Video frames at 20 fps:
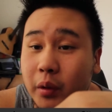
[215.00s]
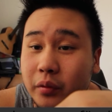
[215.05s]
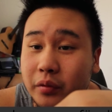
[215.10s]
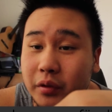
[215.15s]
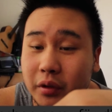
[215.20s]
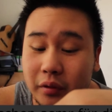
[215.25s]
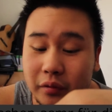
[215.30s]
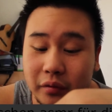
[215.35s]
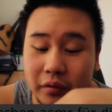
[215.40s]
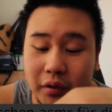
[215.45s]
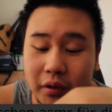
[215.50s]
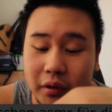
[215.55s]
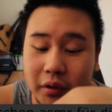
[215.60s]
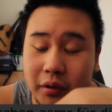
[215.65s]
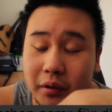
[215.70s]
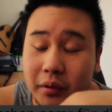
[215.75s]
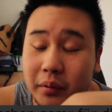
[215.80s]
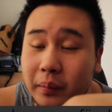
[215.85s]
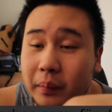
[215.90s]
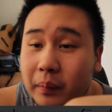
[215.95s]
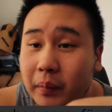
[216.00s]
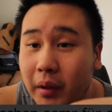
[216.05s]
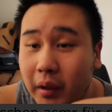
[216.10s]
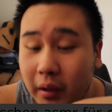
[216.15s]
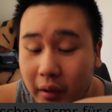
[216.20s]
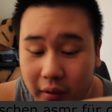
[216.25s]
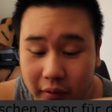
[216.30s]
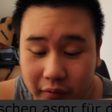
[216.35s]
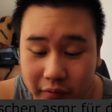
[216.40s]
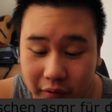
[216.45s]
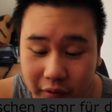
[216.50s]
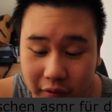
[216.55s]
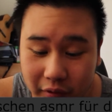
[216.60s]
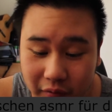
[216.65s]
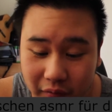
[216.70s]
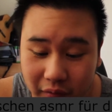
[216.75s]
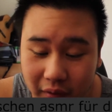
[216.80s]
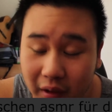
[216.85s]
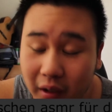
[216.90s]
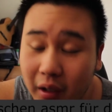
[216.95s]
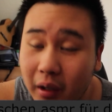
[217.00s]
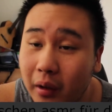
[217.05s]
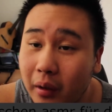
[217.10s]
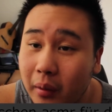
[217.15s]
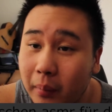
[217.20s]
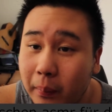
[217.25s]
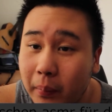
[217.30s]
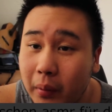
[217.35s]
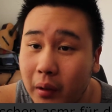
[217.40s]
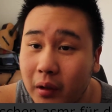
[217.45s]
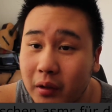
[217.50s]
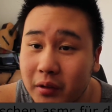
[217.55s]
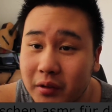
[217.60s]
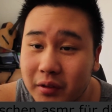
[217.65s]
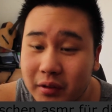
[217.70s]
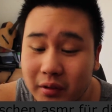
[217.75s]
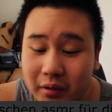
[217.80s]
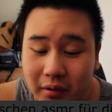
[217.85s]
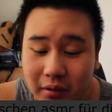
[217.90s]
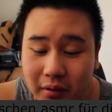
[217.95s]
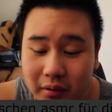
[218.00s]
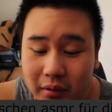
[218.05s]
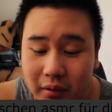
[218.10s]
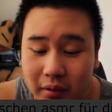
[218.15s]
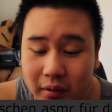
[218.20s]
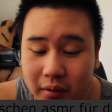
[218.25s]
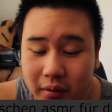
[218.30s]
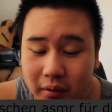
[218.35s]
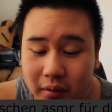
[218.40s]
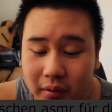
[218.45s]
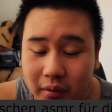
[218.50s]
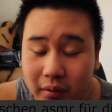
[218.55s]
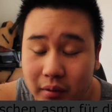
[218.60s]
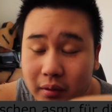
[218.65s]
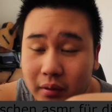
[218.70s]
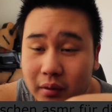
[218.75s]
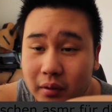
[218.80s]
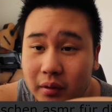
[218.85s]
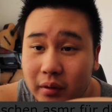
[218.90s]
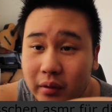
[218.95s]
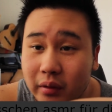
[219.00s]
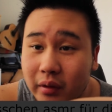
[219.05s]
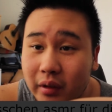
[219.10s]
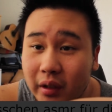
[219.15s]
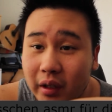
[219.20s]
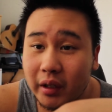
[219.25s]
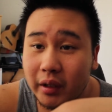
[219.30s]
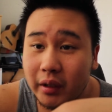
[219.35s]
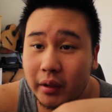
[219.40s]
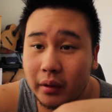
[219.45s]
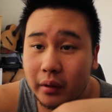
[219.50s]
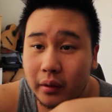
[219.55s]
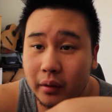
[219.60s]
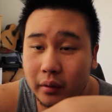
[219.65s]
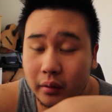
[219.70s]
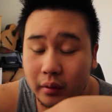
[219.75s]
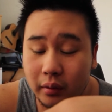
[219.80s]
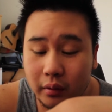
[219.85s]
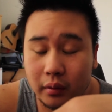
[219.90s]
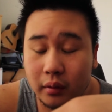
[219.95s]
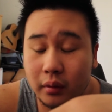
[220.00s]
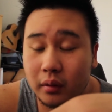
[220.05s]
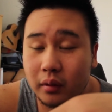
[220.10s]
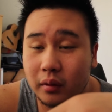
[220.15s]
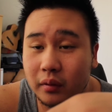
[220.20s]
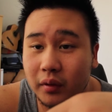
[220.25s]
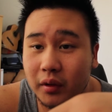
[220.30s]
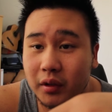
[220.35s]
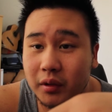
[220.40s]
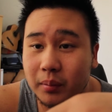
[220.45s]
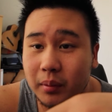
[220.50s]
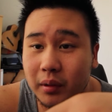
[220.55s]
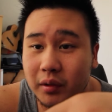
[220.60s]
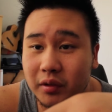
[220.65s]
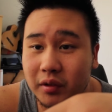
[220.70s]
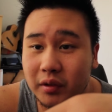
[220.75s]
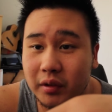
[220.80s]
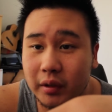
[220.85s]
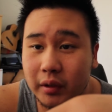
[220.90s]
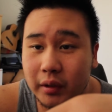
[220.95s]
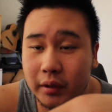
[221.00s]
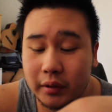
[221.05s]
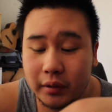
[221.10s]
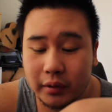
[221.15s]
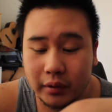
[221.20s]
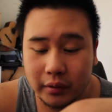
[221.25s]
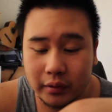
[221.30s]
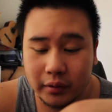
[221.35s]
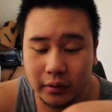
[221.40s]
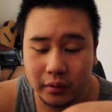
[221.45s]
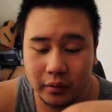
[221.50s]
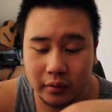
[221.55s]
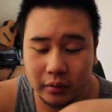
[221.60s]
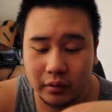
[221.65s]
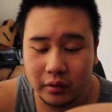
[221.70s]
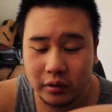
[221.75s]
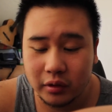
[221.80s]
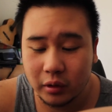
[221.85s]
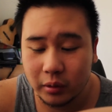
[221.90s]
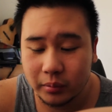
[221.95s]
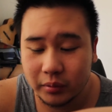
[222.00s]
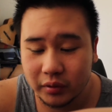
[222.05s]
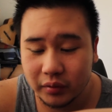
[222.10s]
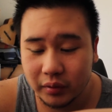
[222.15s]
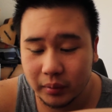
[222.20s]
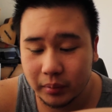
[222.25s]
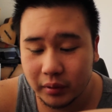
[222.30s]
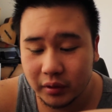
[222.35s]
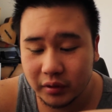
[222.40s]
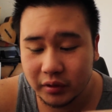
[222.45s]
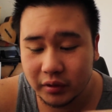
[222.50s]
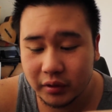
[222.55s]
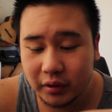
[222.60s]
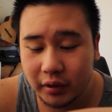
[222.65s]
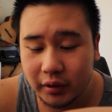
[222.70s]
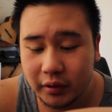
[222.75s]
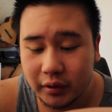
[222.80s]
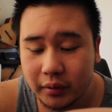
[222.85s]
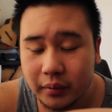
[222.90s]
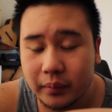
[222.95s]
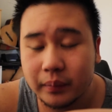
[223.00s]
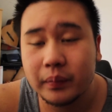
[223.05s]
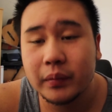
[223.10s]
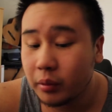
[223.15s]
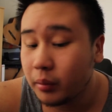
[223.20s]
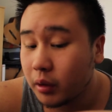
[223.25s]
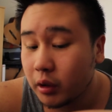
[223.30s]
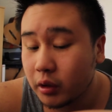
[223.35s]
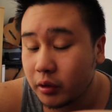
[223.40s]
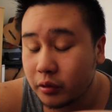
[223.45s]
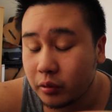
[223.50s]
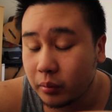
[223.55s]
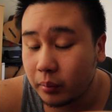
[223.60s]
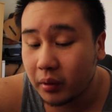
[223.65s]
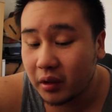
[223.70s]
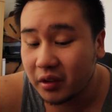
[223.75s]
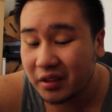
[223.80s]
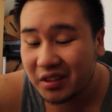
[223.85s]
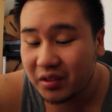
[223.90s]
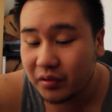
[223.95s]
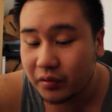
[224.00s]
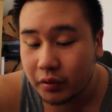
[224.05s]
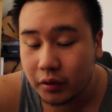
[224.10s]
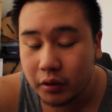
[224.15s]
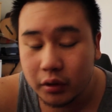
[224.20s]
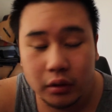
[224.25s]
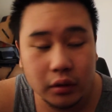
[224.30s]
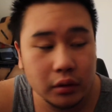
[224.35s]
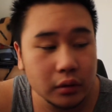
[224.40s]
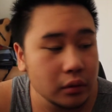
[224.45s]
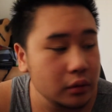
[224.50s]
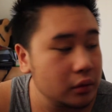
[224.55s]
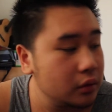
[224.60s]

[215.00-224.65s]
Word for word: auf jeden Fall, das war Platz 3. War das Platz 3? Ja, ich glaube, das war Platz 3. Gehen wir mal zu Platz 4